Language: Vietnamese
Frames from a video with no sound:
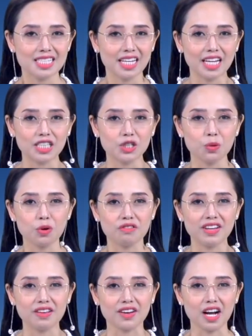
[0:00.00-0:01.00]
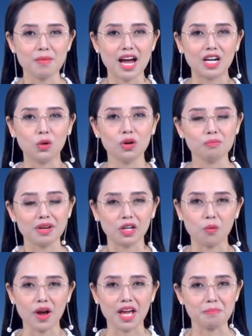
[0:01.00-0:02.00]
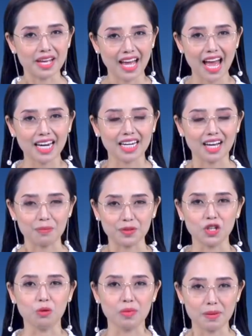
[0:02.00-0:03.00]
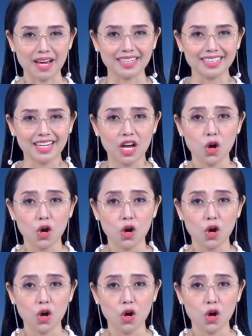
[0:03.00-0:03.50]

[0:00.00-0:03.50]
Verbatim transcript: Xin kính chúc quý vị và các bạn luôn mạnh khỏe, bình an, gặp nhiều may mắn.